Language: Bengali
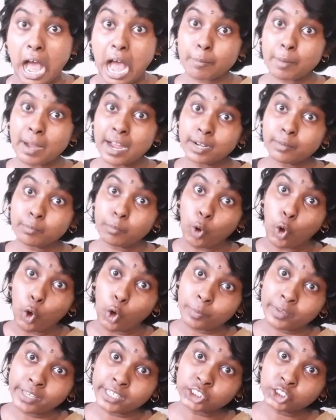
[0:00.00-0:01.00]
আবার
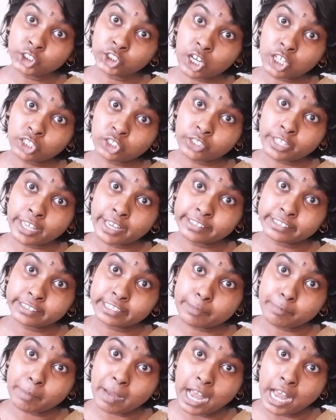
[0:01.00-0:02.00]
ভবিষ্যৎ
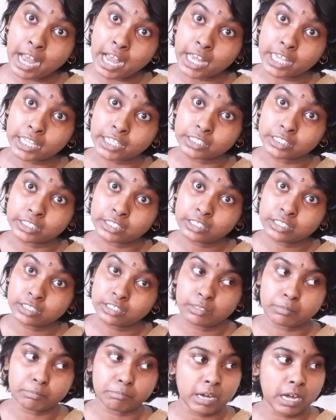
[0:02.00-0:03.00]
দেখতে পান
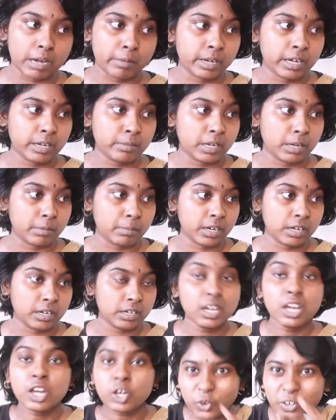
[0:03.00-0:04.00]
বাবা বাবা
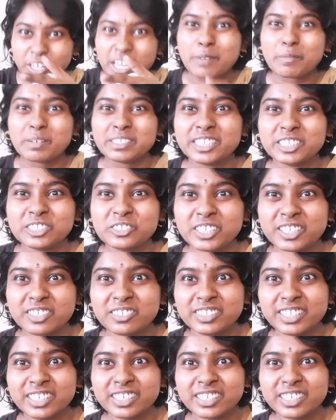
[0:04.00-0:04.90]
কই আমারটা একটু দেখুন